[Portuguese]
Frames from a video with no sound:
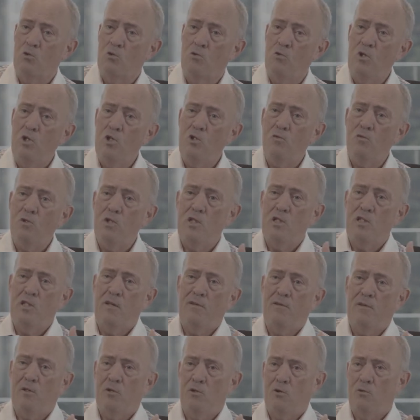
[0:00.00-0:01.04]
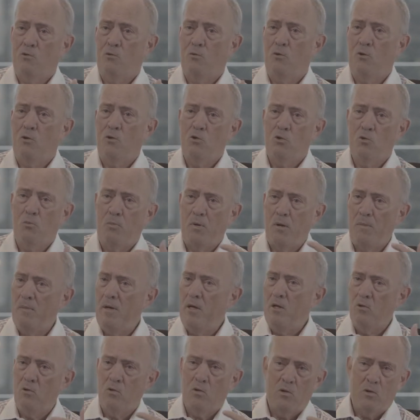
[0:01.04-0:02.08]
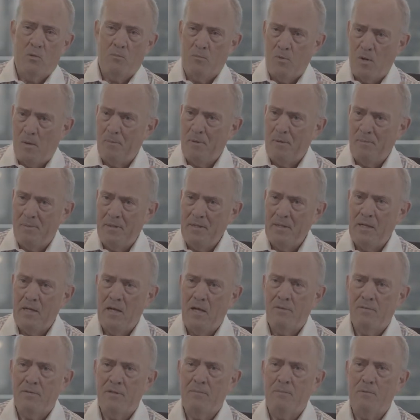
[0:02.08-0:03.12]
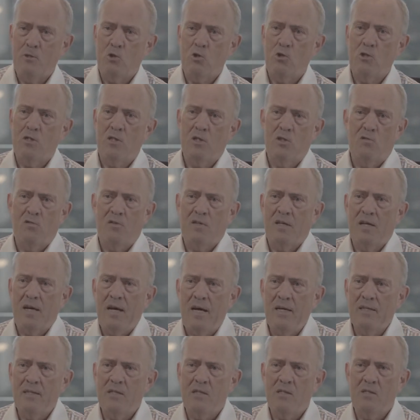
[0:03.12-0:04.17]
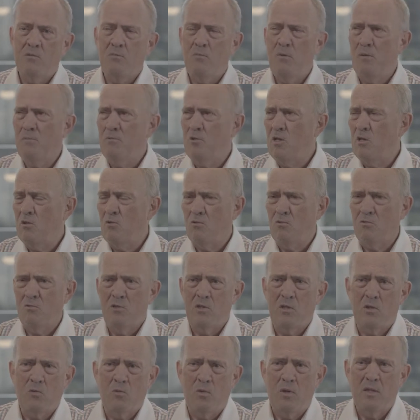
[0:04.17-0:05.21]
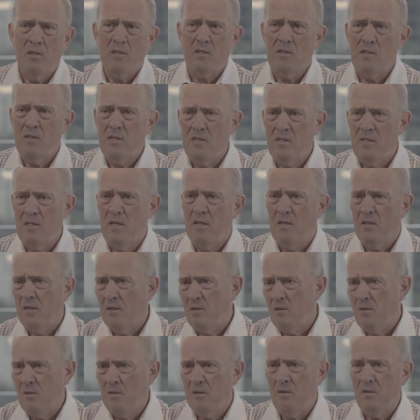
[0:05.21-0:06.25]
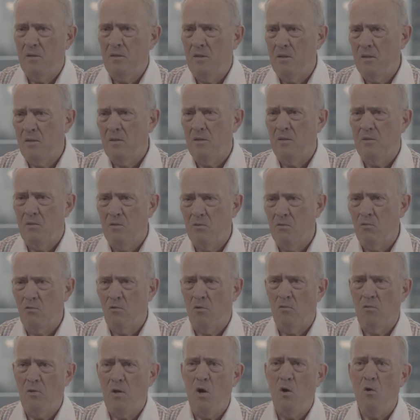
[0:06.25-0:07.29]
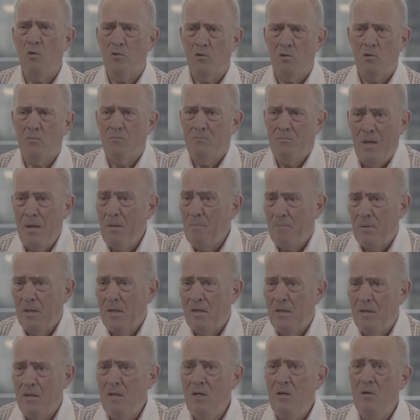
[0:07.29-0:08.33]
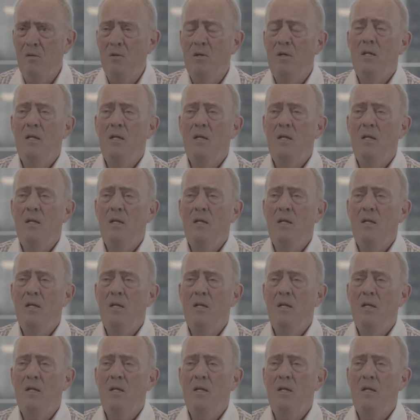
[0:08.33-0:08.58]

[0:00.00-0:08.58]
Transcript: Com isso você teve então primeiro, uma primeira leva de pessoas certificadas, não lembro se eram 50, 60 eh, que, no total, então bem pequenininho.